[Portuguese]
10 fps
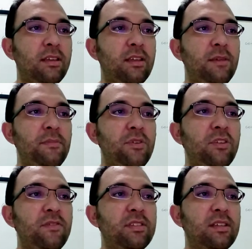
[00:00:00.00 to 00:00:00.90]
Em
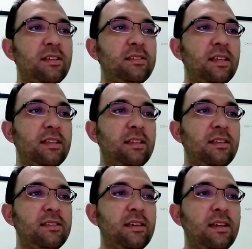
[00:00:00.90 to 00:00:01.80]

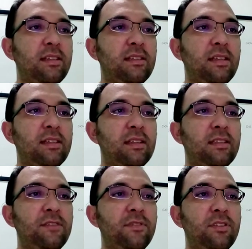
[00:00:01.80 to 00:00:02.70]
1977,
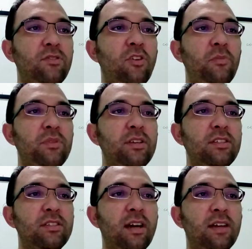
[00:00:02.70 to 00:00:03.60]
tentativa de golpe de
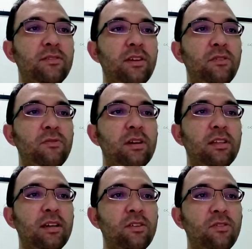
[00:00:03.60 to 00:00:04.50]
Estado em
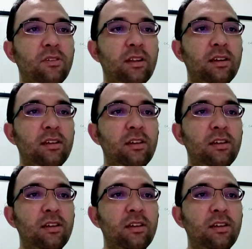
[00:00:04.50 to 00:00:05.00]
Luanda, Angola,